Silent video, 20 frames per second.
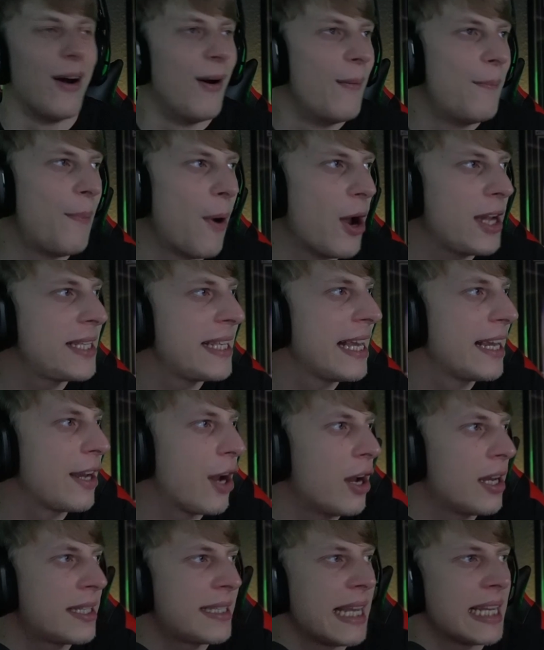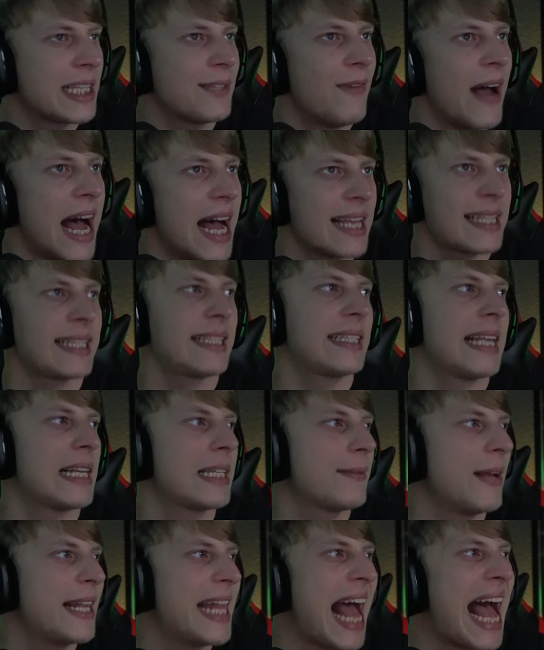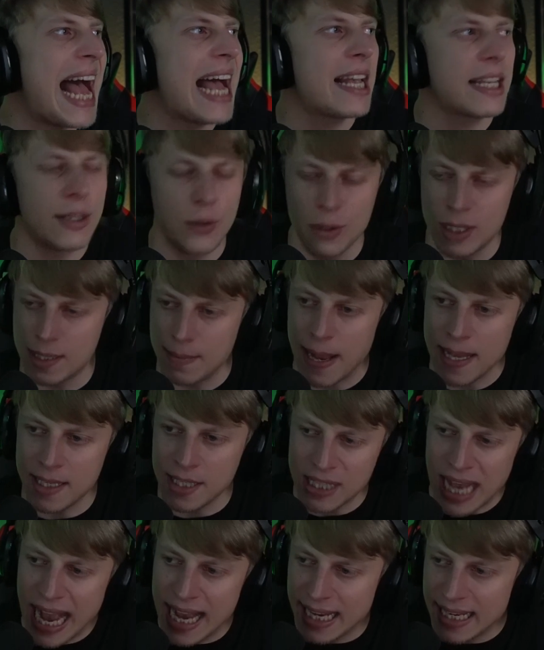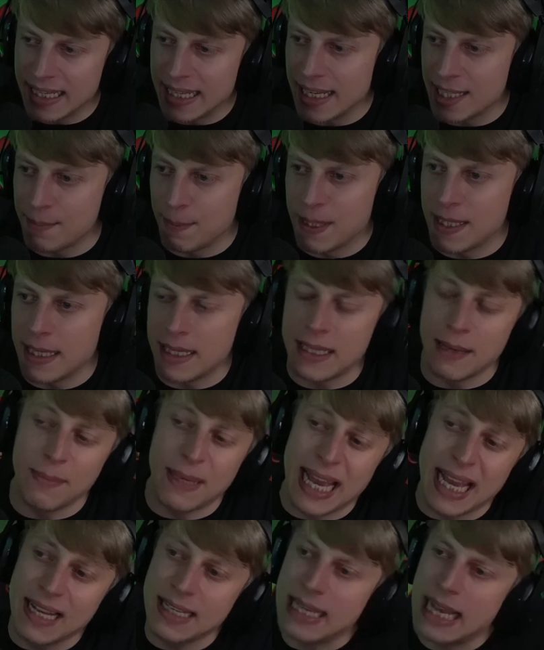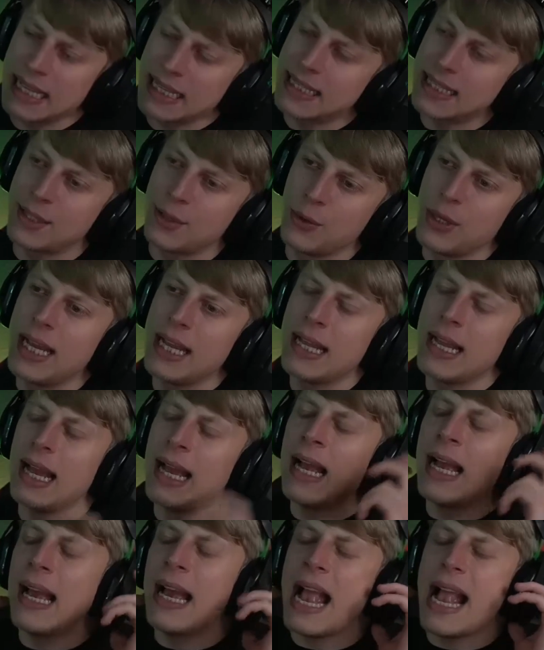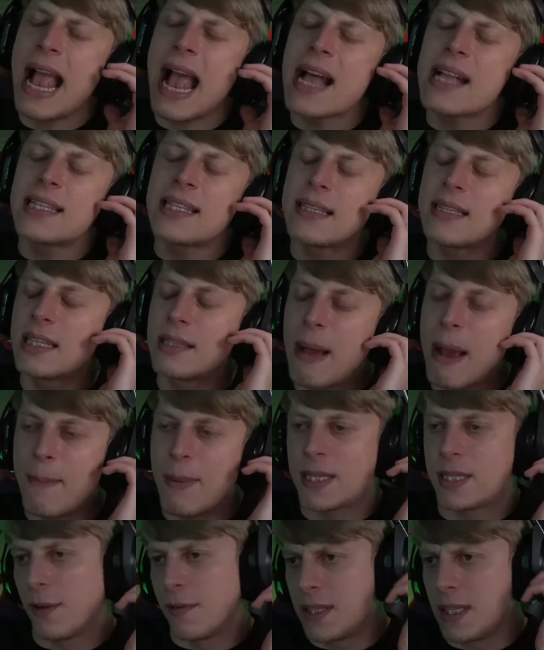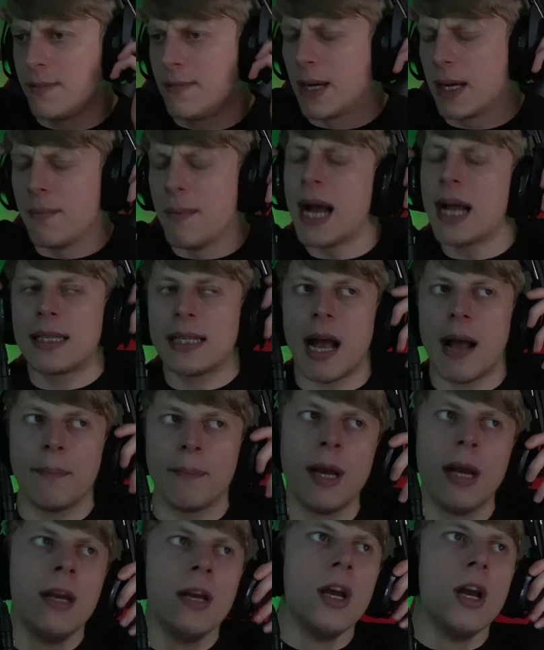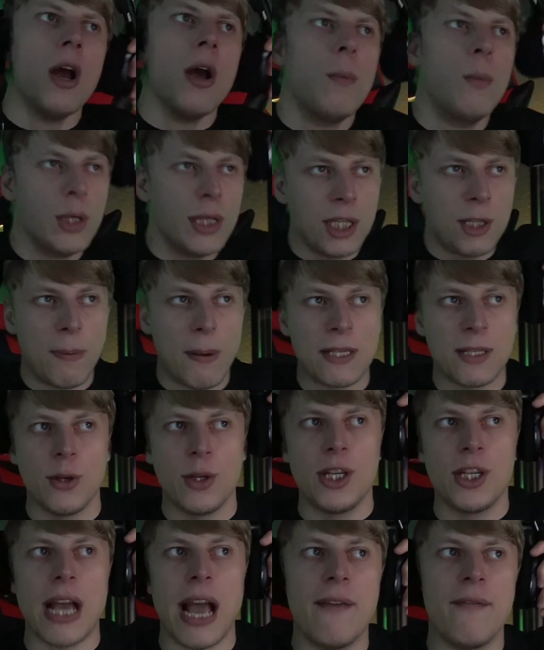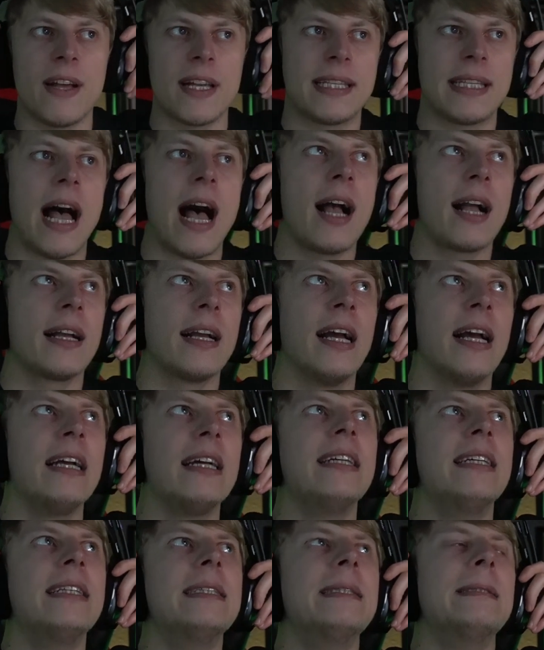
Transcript: So, Boys and Girls, das war's. Das waren 28 icon spcs Im Gegensatz zu den äh, ersten zwei Best-ofs, die wir gemacht haben, muss ich persönlich einfach sagen, äh,